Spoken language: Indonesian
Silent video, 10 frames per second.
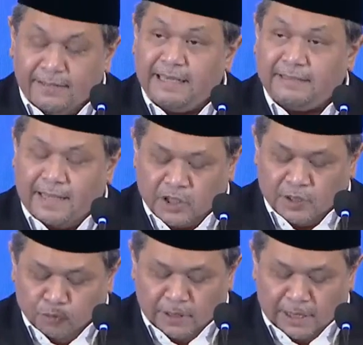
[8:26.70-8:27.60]
kita
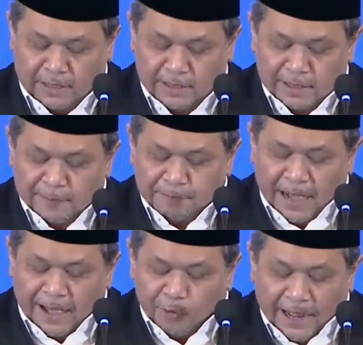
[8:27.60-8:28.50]
semua
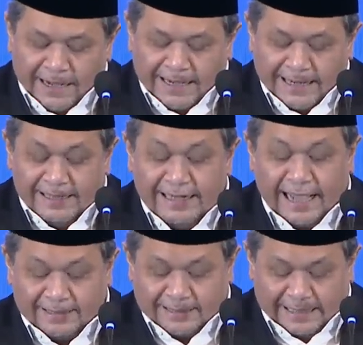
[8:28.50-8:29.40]
bahwa
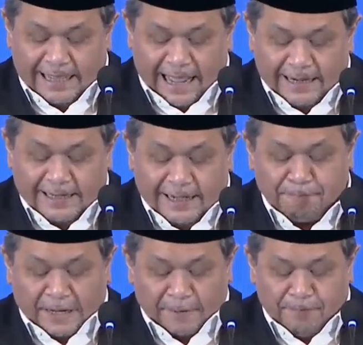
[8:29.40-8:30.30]
kendati ada
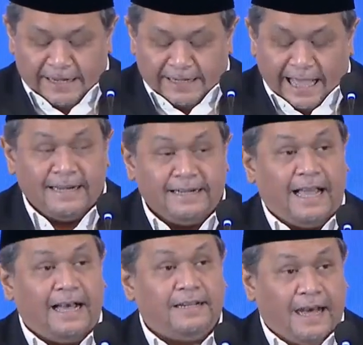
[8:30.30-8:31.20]

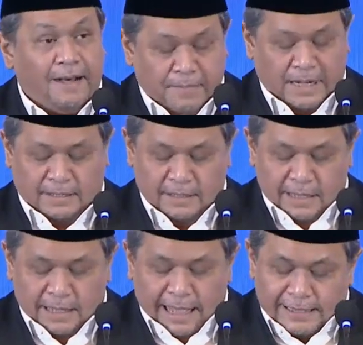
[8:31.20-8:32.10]
perbedaan agama
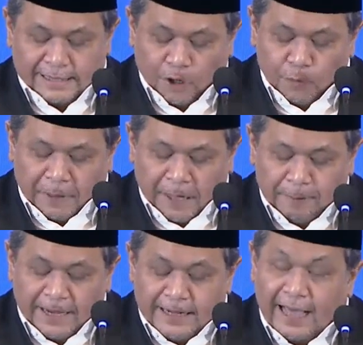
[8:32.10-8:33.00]
atau
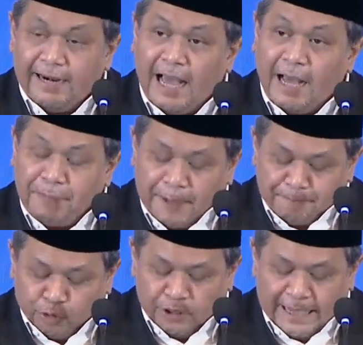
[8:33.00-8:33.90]
perbedaan
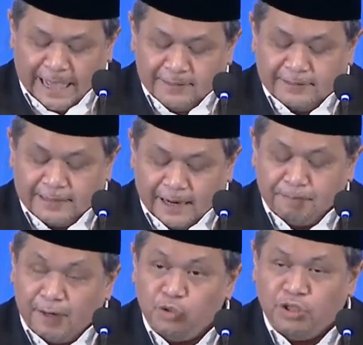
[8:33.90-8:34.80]
apapun di antara
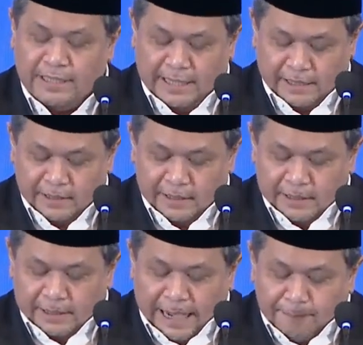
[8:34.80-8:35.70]
manusia,
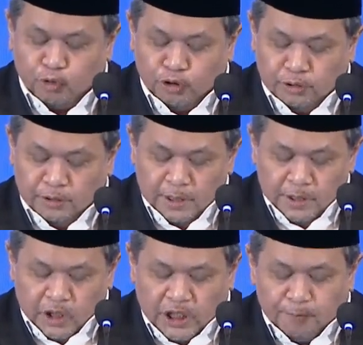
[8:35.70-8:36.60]
namun
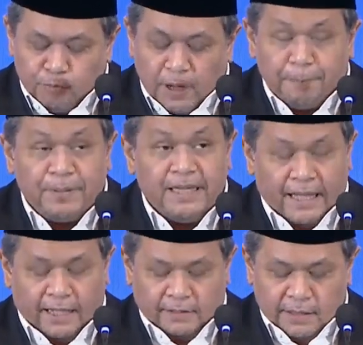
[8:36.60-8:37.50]
semua
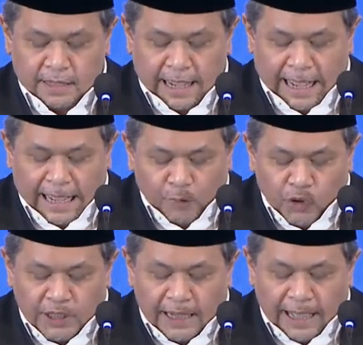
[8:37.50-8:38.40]
pihak
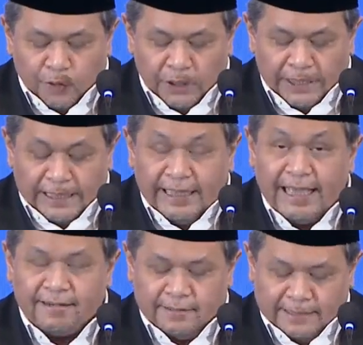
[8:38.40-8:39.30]
harus selalu
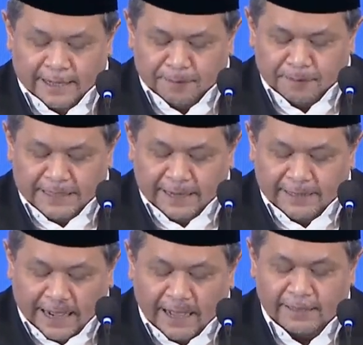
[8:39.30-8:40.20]
ingat dan
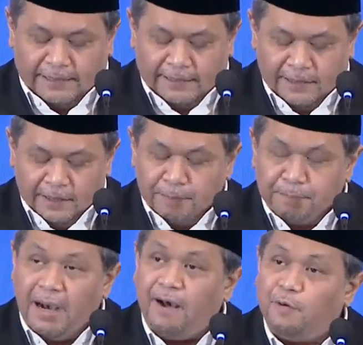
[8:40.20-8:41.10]
menyadari
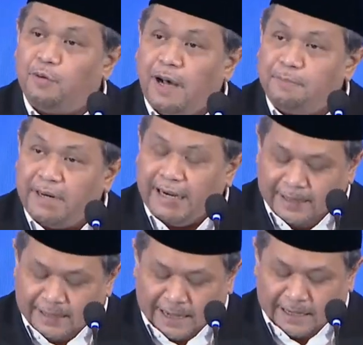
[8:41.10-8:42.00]
bahwa
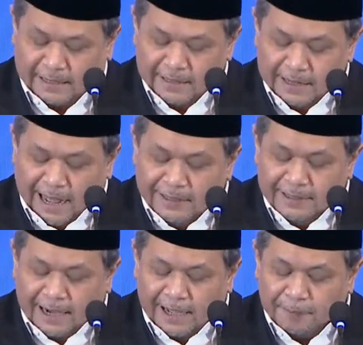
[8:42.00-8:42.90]
mereka
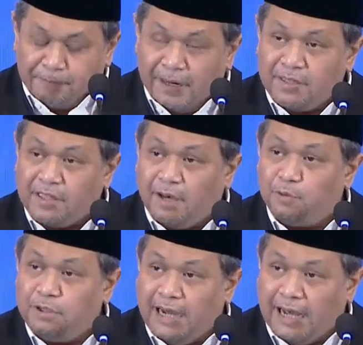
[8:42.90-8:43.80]
adalah
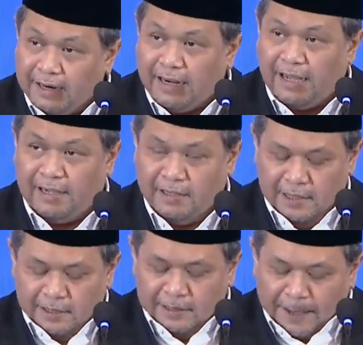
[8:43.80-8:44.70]
bersaudara,
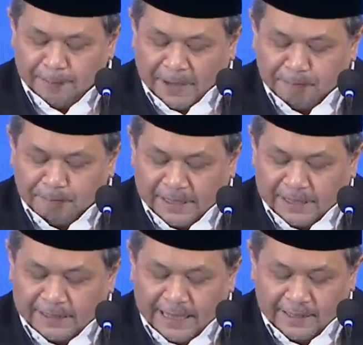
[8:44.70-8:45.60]
dapat
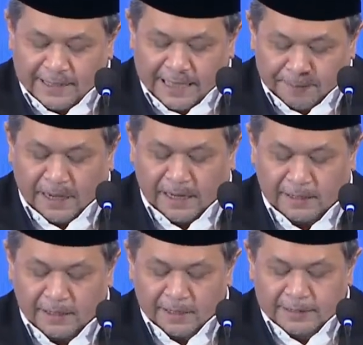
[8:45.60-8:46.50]
bekerja
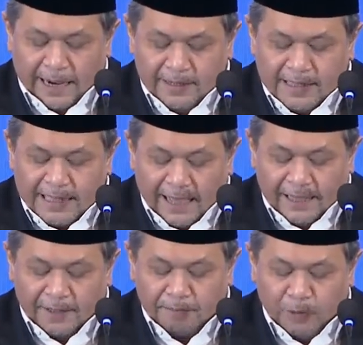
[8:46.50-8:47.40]
sama dan
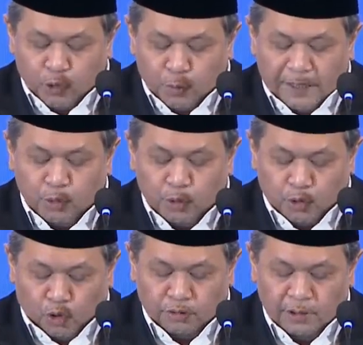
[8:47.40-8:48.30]
saling
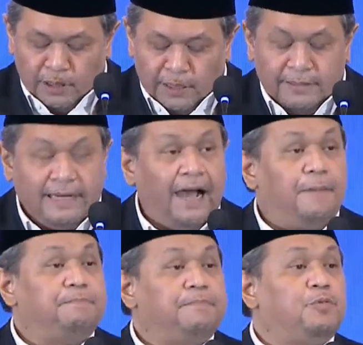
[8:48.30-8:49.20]
mendukung
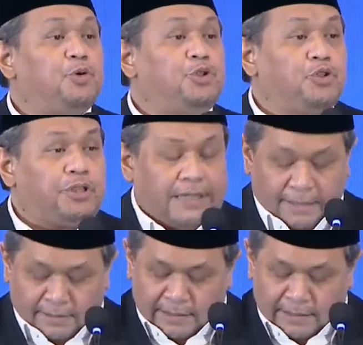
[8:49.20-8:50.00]
dalam mewujudkan